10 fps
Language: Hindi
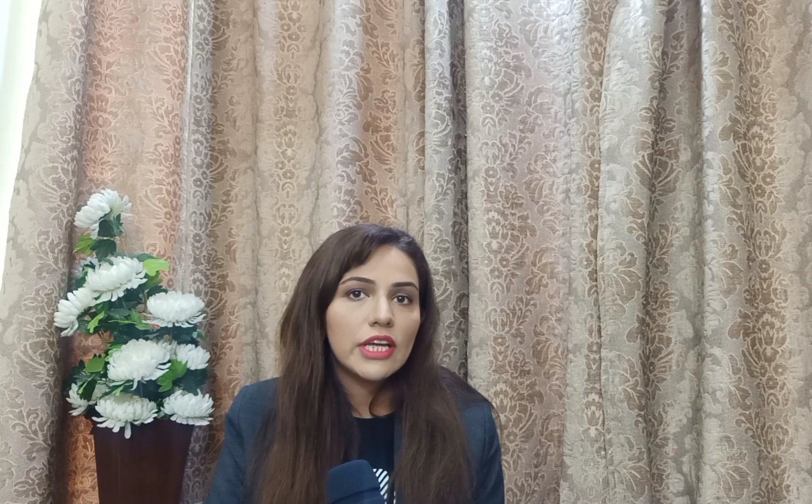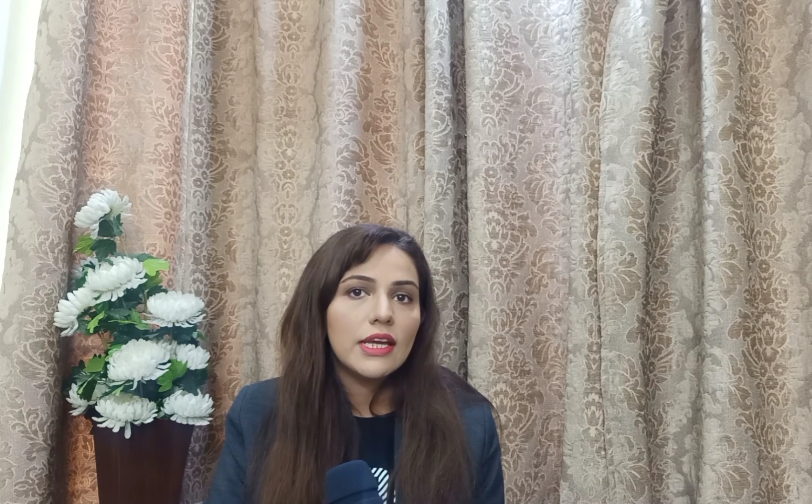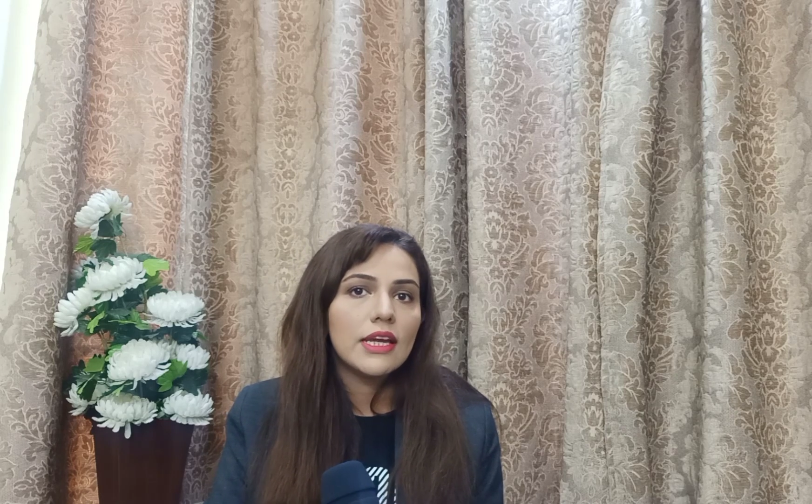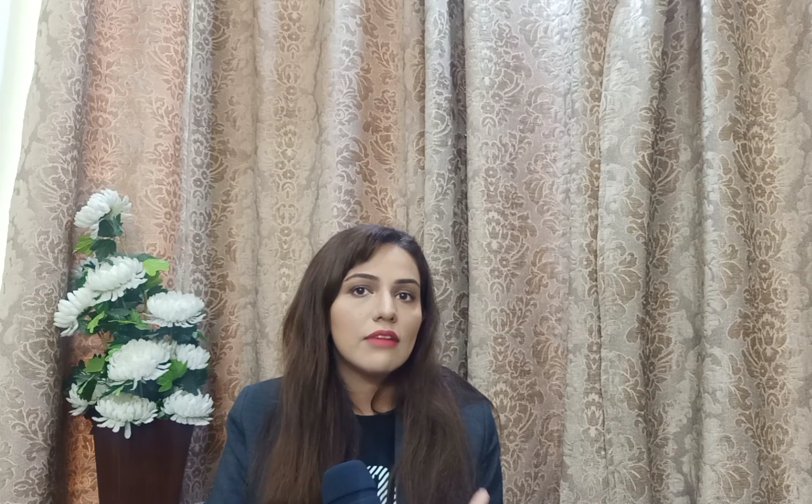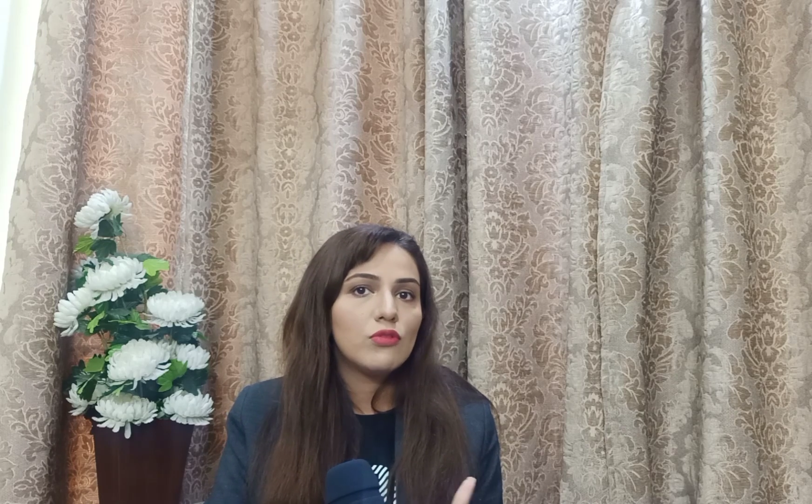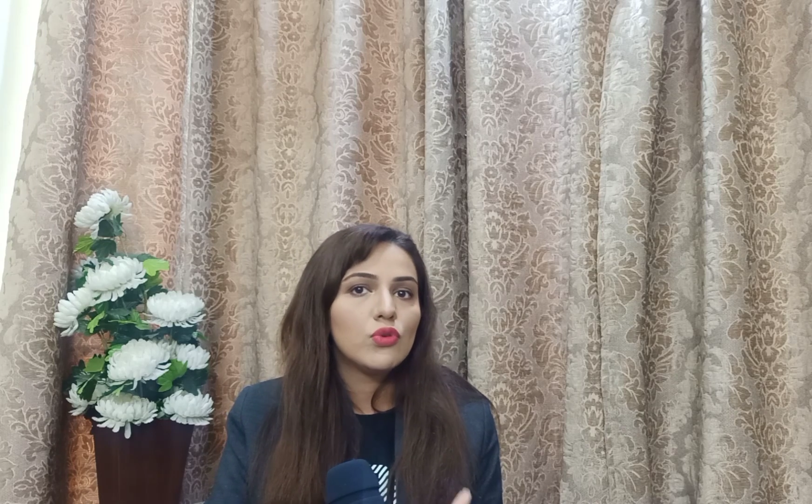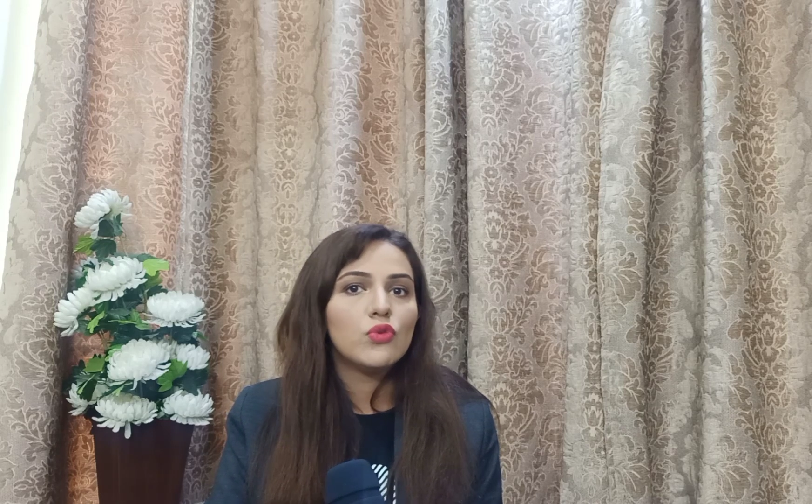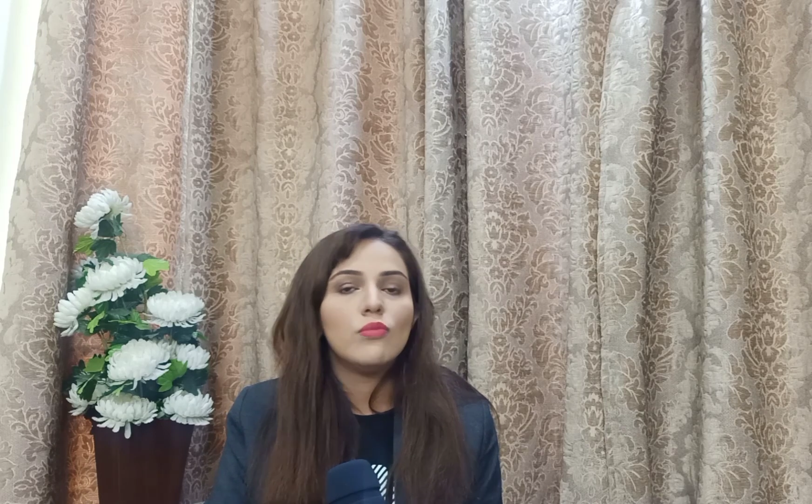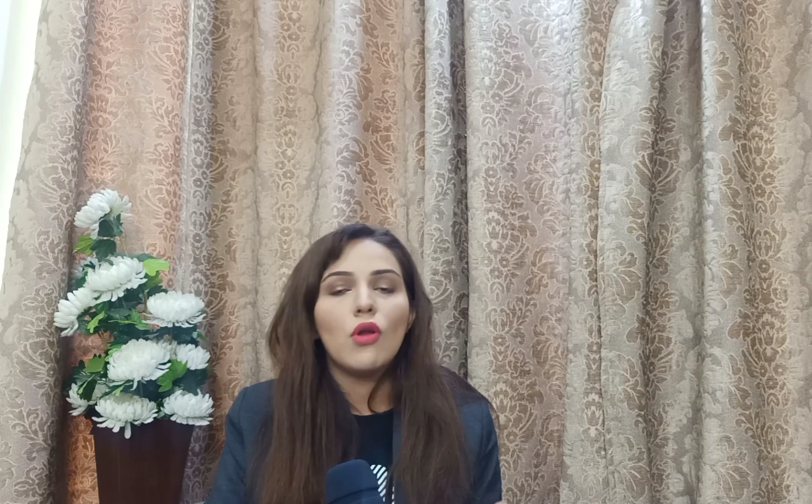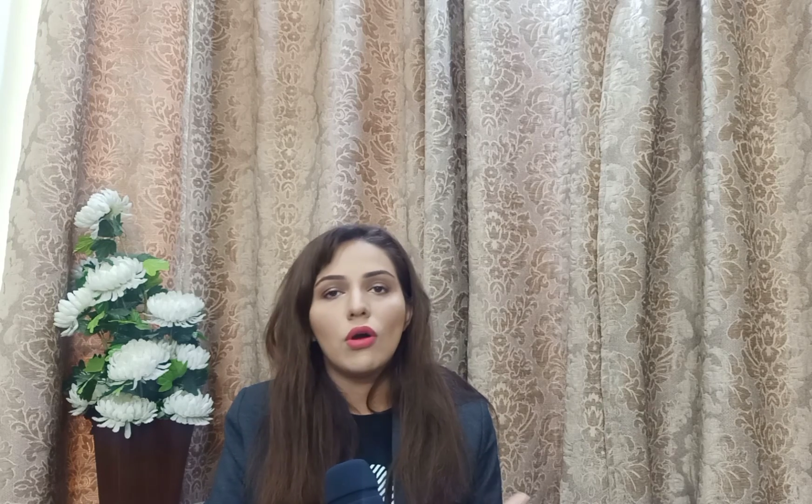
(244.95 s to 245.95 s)
चाहिए कि वो
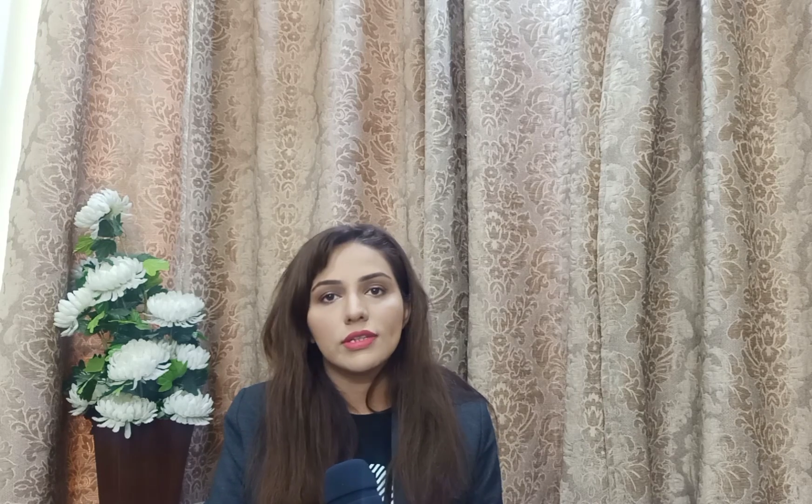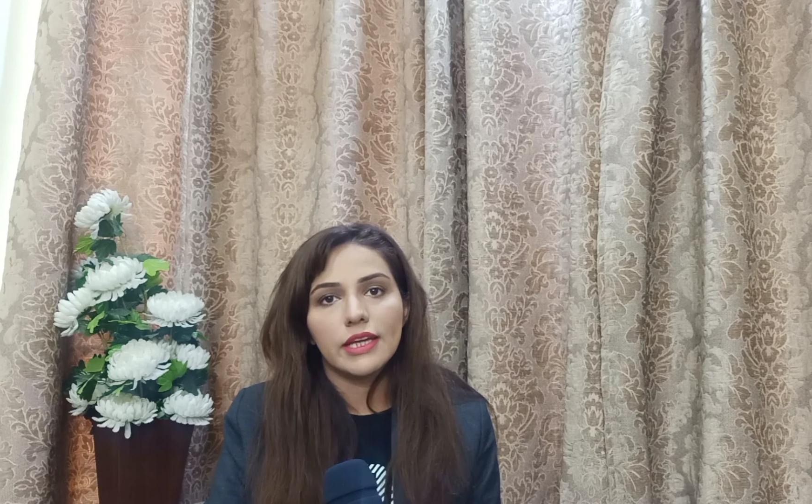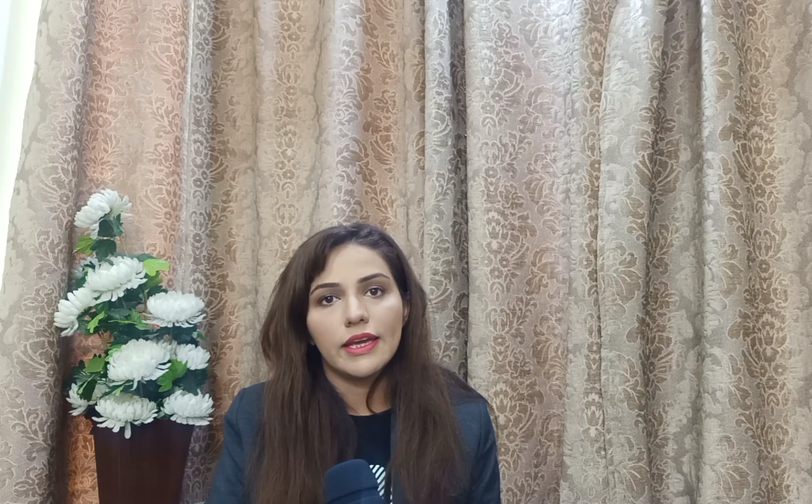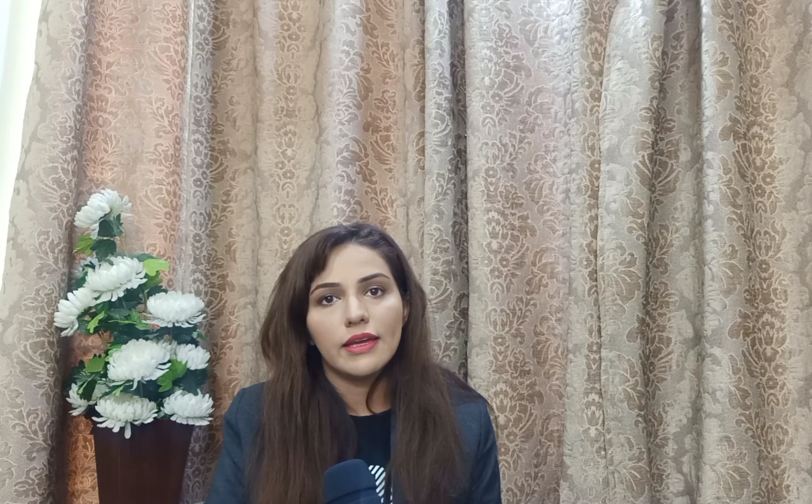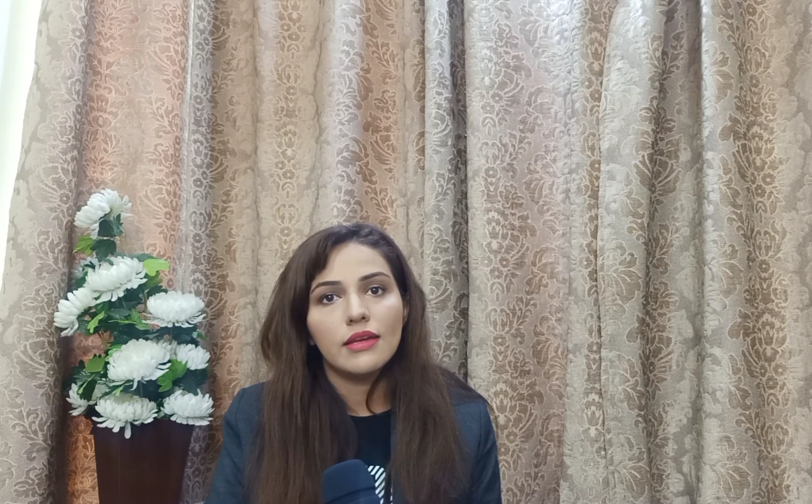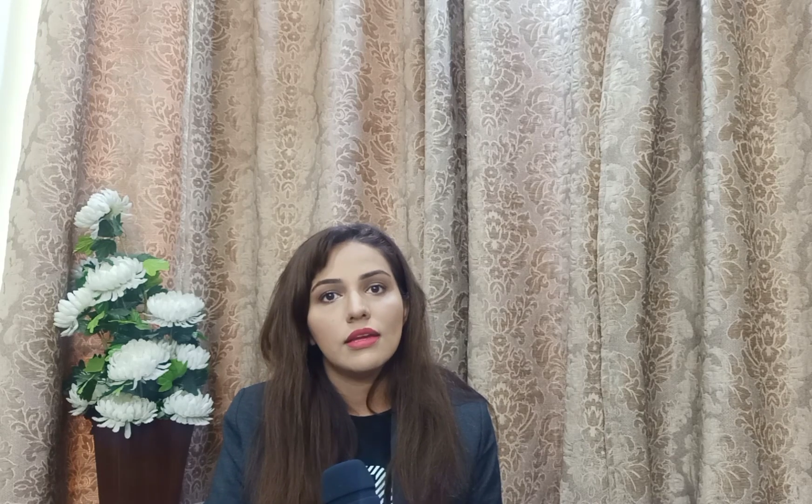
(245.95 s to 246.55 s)
रूम लॉक्ड है